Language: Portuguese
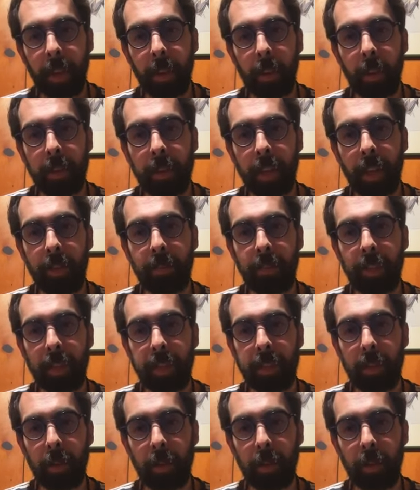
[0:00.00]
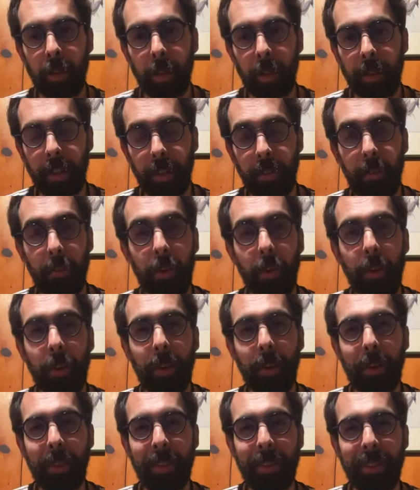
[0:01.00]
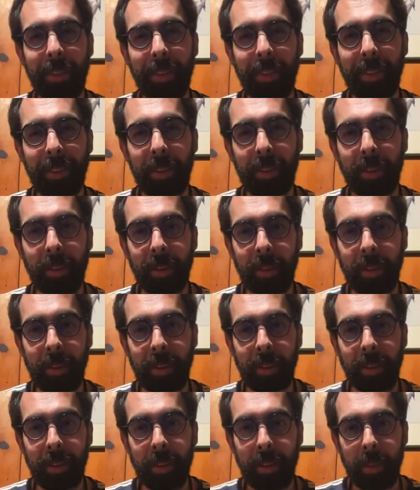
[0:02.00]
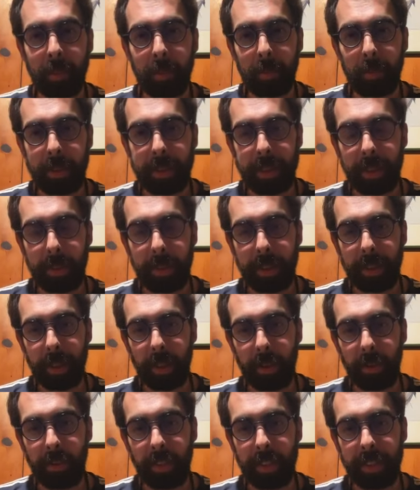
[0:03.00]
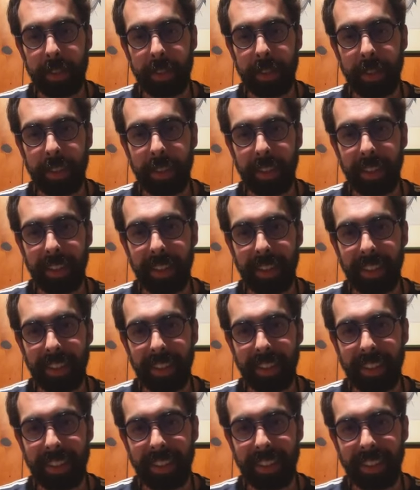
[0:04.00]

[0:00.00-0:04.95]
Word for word: A nossa reflexão de ontem foi eh, perceber talvez que